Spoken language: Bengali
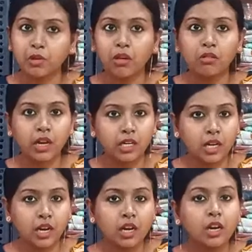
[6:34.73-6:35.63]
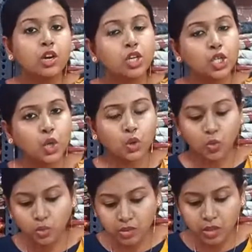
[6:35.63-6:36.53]
পারবো কারণ এটা শর্ট
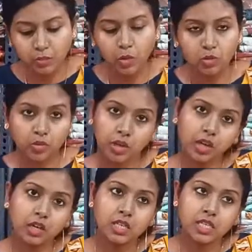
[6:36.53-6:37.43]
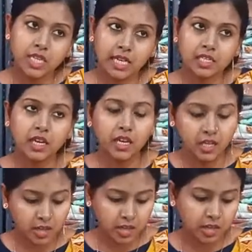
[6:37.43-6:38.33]
কুর্তির মতনই সাইজে
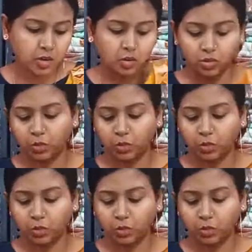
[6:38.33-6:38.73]
এই লং